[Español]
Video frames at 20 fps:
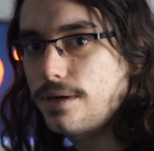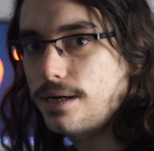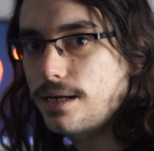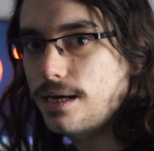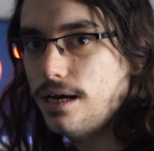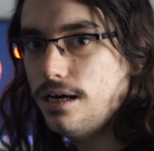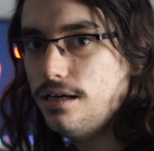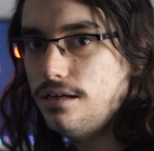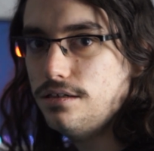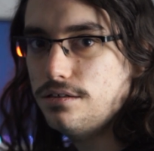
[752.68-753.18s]

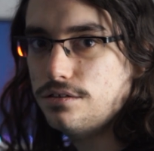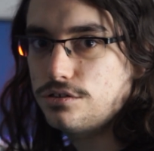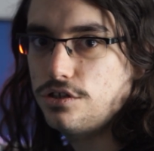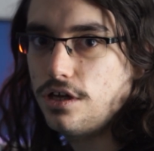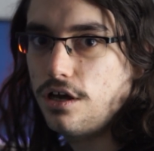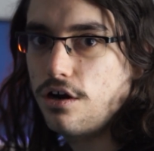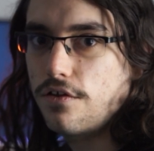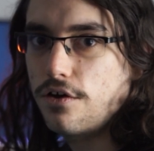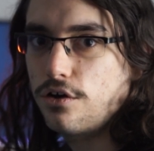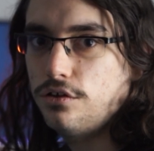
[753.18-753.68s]
Cercal,
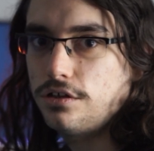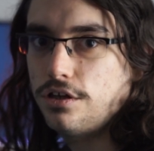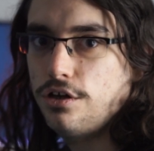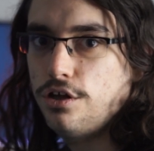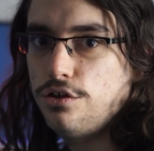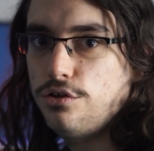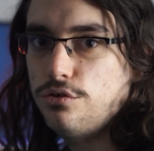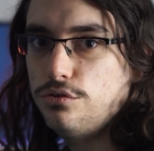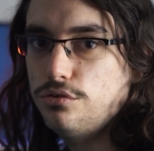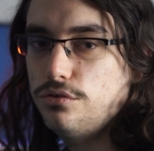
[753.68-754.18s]
soy creador de
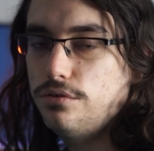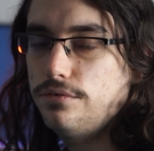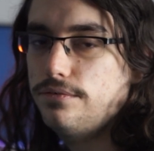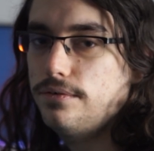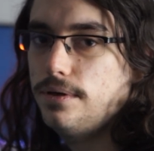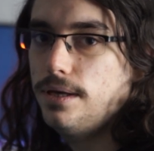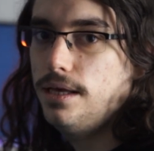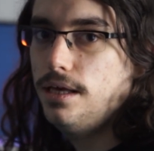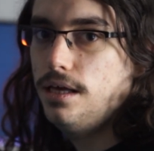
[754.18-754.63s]
contenido en YouTube